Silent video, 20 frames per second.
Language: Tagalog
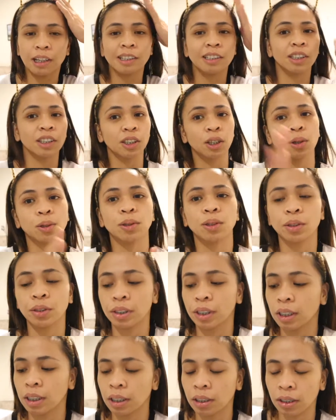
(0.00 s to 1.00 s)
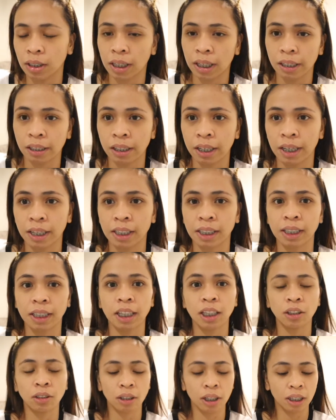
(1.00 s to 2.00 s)
So, continue tayo guys.
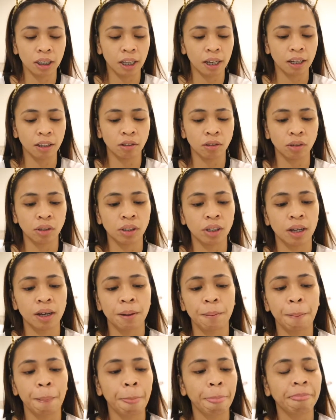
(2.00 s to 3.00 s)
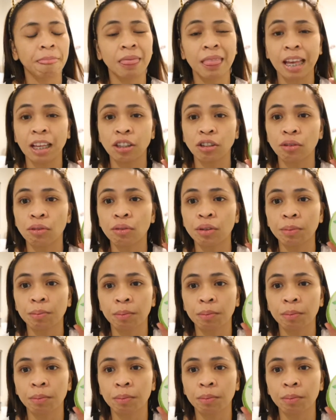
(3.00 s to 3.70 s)
Dito na tayo sa Nature